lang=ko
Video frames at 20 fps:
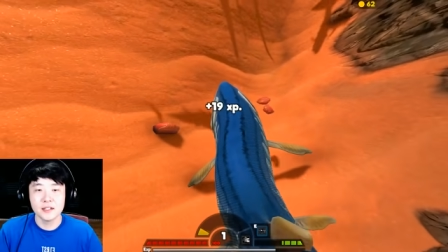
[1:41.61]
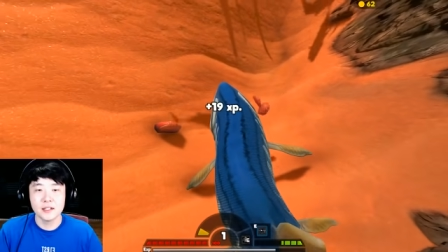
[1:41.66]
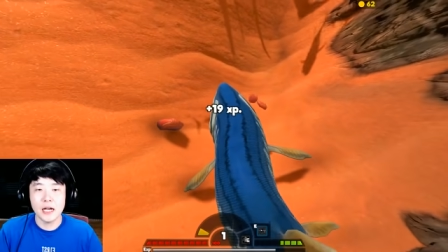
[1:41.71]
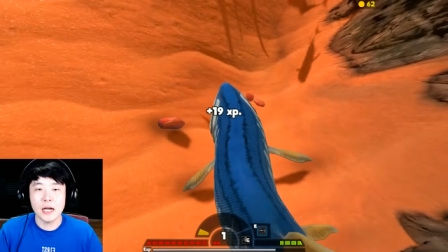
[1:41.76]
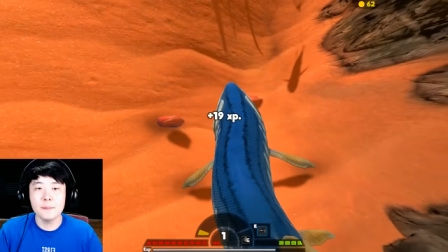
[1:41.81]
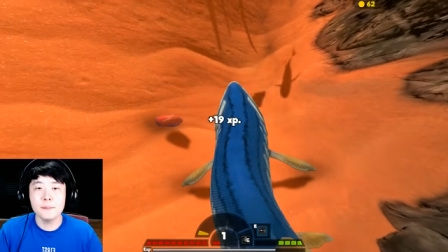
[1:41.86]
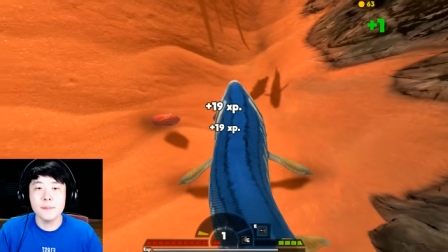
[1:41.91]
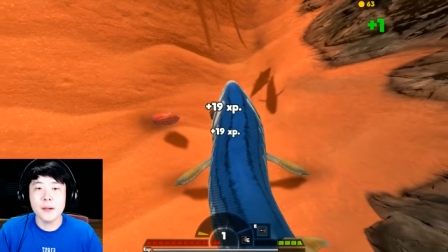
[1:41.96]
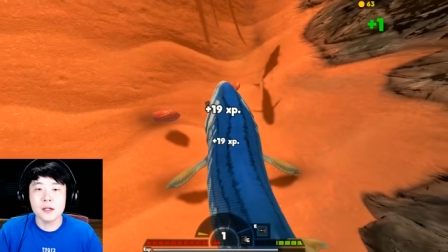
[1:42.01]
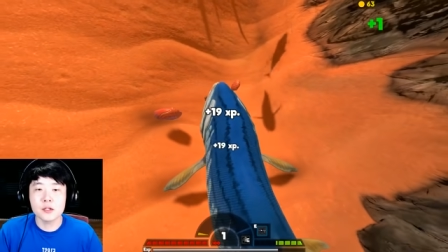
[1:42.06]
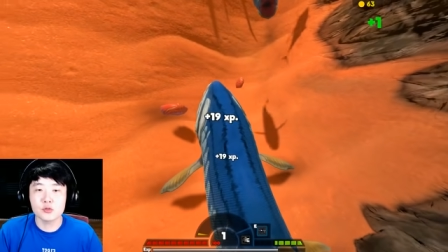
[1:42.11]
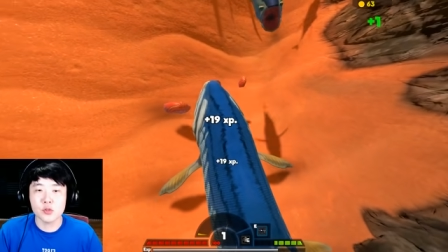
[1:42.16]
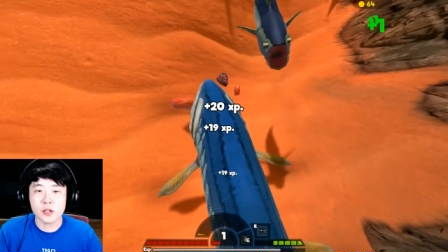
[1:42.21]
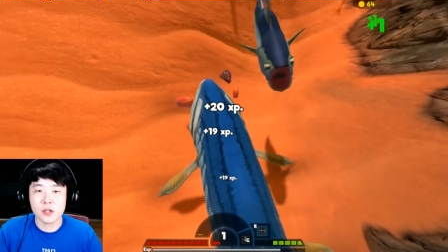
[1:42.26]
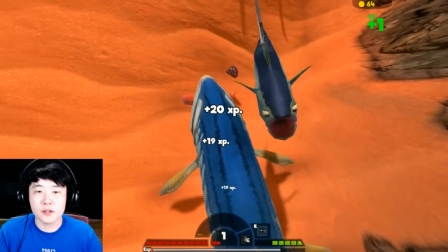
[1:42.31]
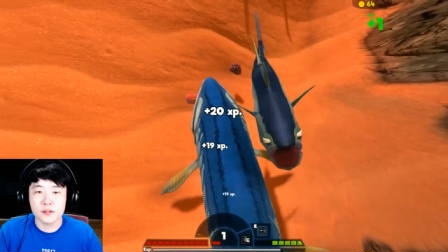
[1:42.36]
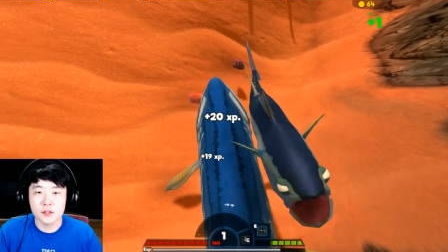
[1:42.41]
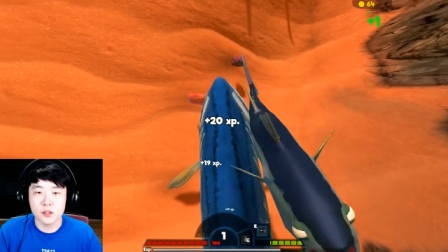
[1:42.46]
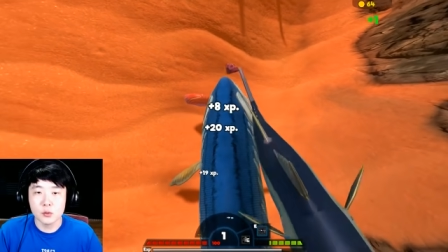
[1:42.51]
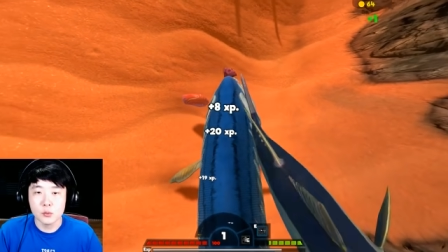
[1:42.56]
한방인 줄
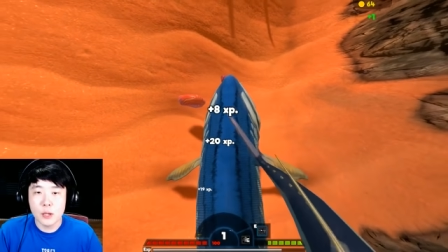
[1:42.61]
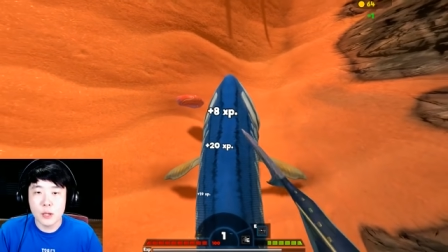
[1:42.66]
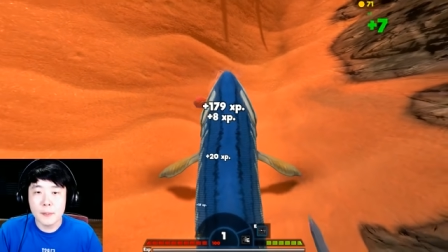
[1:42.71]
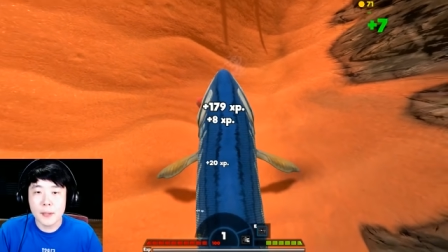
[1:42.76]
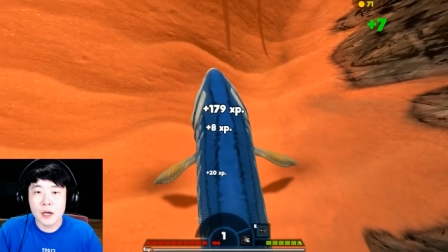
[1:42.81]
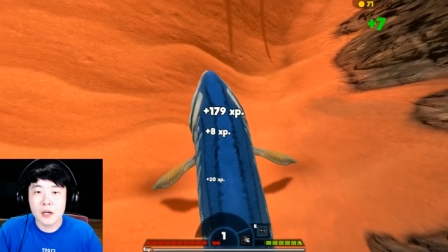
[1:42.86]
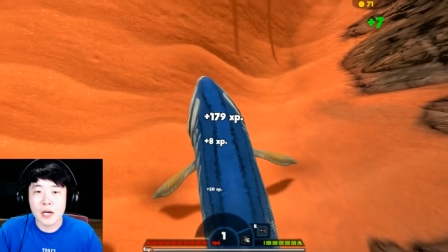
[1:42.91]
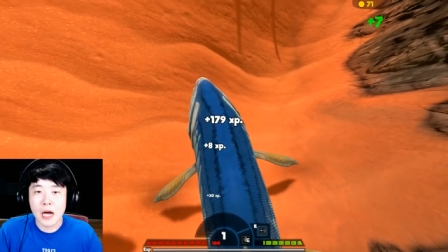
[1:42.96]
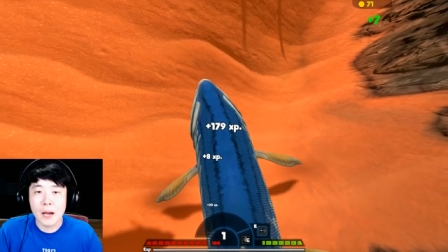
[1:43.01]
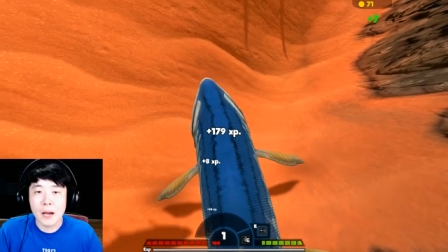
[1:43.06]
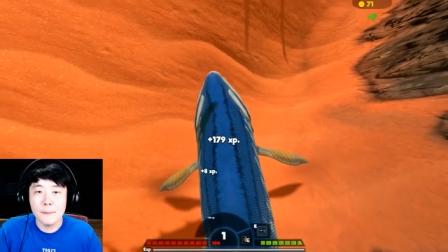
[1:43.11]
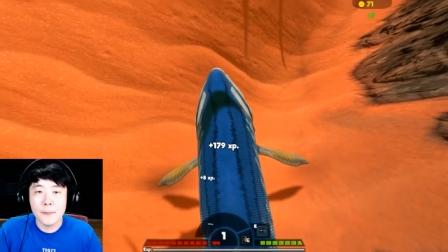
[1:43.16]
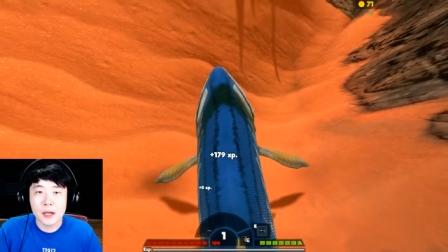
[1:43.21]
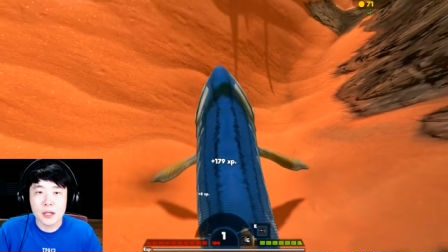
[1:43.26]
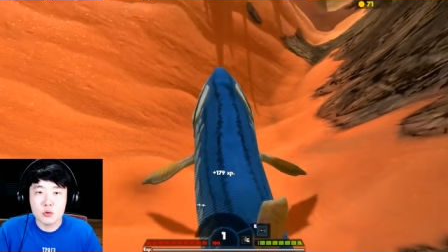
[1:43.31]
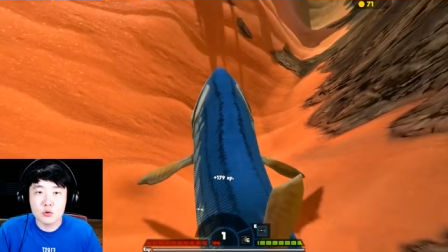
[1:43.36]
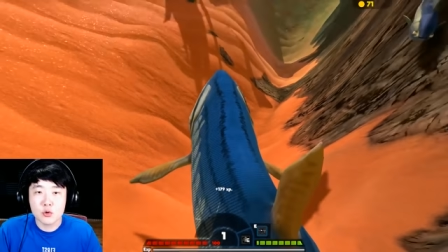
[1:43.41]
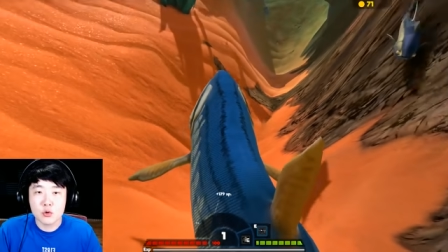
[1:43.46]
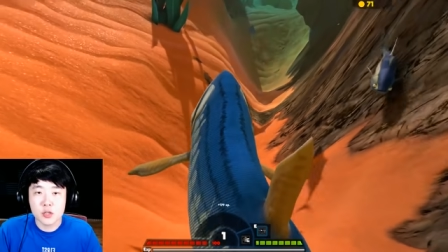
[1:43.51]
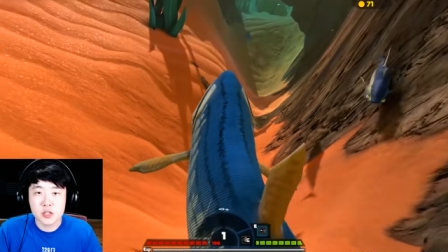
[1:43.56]
알았어. 웬만한 거 한방
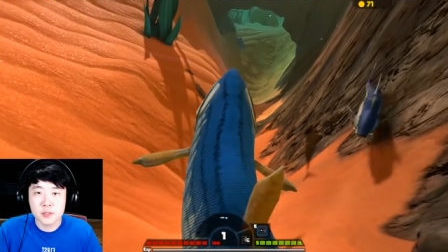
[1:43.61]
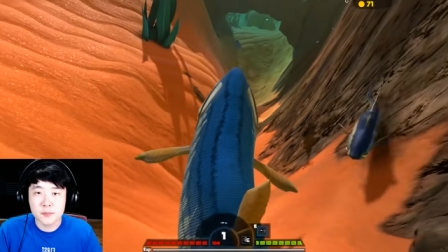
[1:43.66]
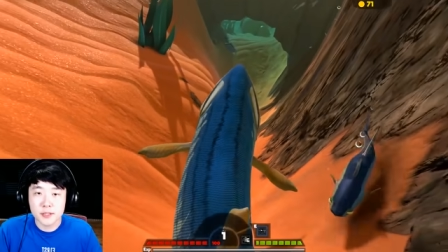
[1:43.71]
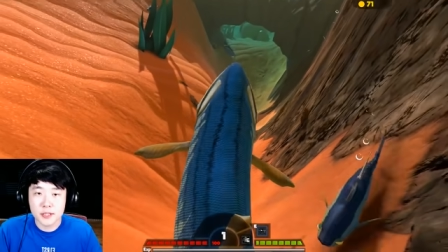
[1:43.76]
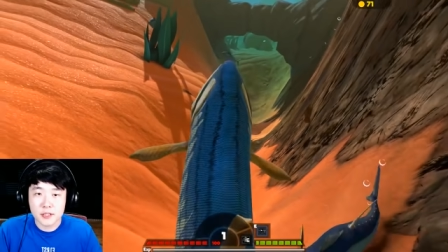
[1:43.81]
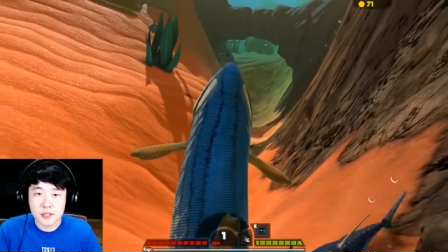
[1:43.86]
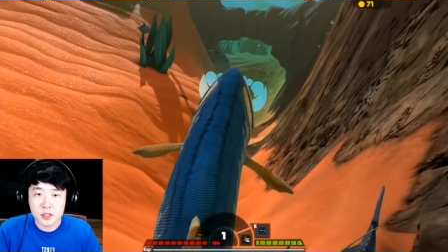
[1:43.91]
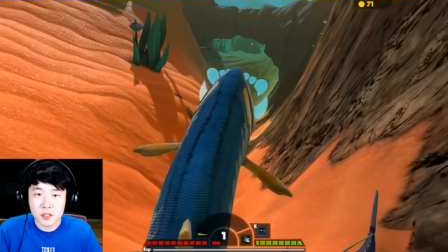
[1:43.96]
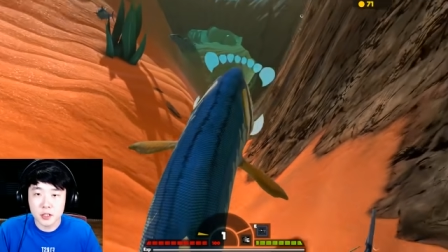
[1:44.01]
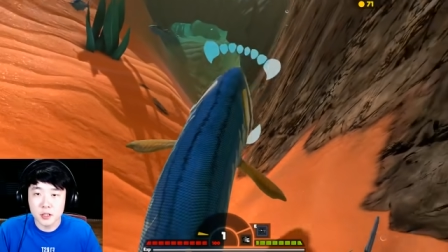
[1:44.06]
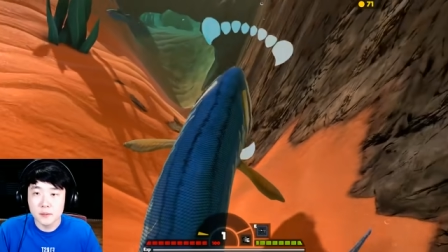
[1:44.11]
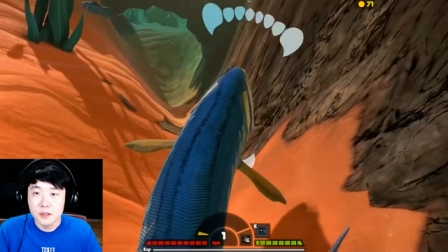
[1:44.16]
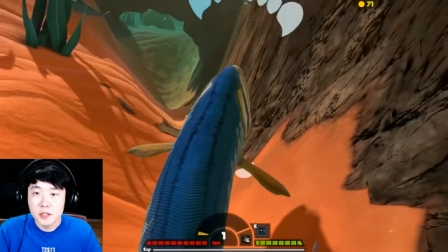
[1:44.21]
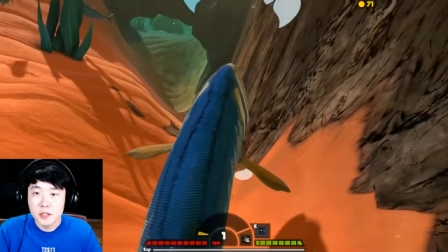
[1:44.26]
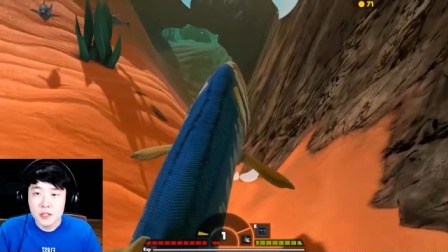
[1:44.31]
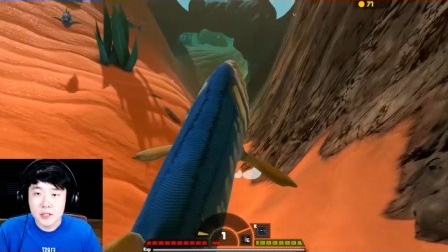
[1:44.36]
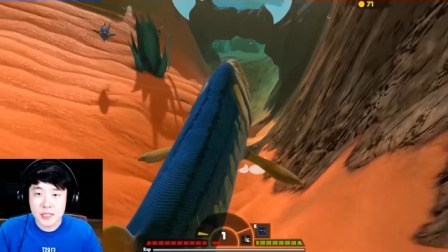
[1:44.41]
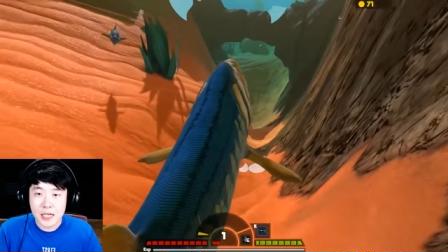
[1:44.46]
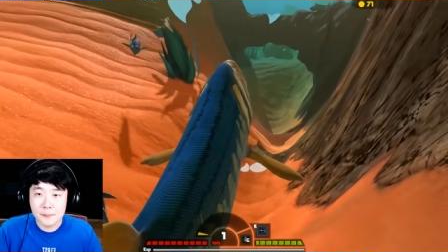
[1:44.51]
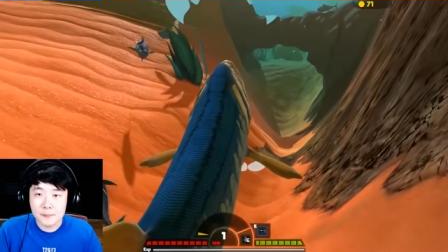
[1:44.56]
입국컷입니다 지금.
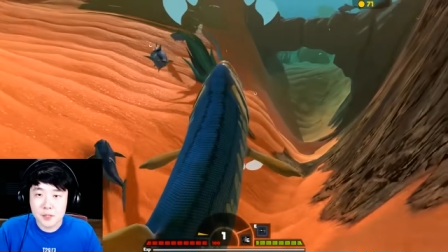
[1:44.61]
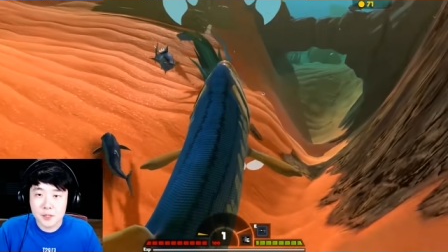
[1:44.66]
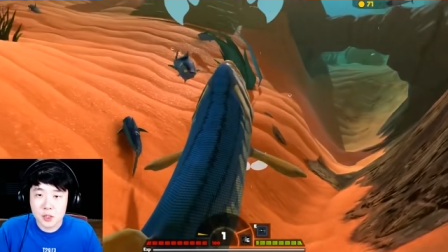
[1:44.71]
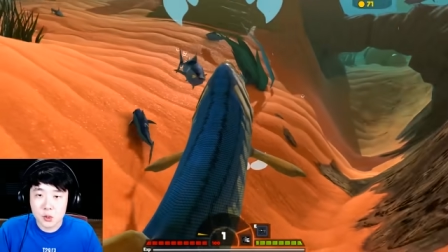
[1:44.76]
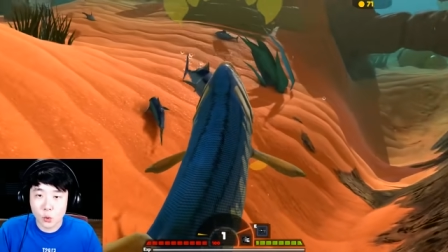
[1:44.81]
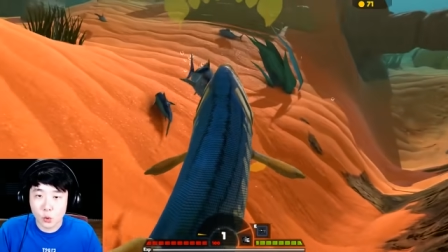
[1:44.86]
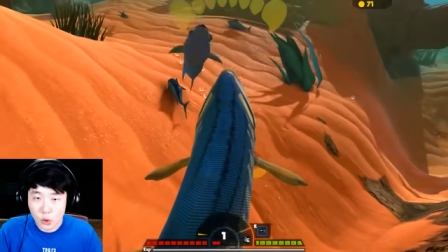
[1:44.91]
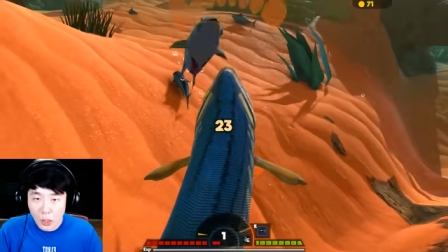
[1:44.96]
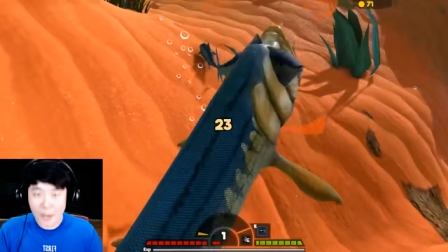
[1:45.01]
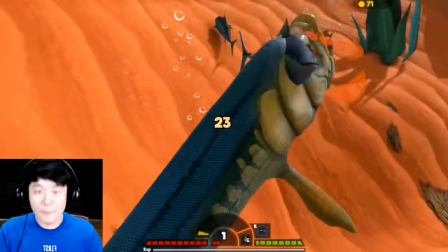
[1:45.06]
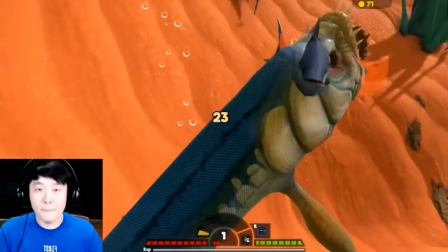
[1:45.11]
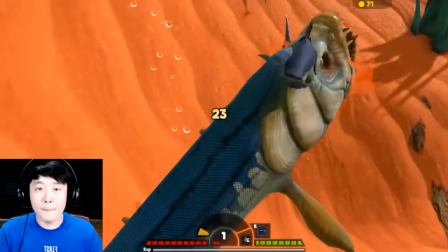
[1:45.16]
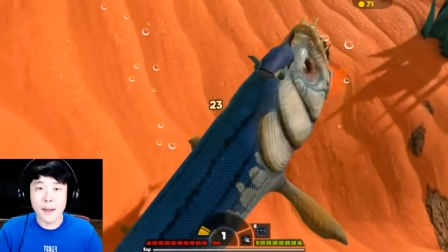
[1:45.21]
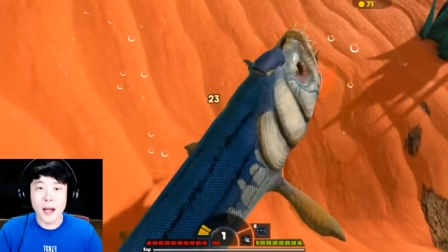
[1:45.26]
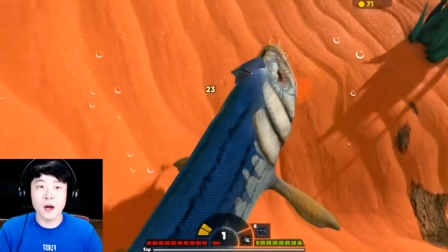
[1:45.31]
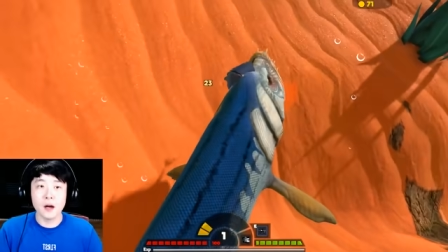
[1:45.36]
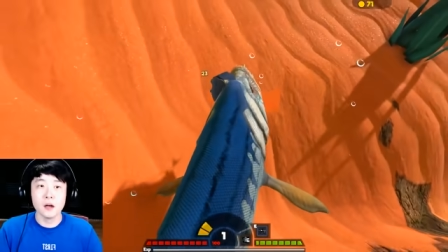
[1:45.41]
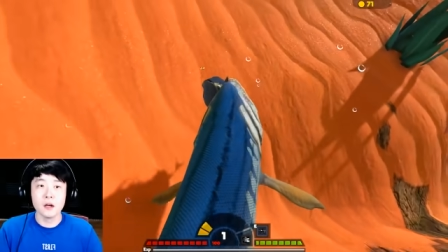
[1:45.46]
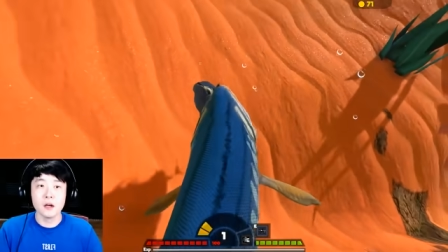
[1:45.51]
참치 요것도 한방.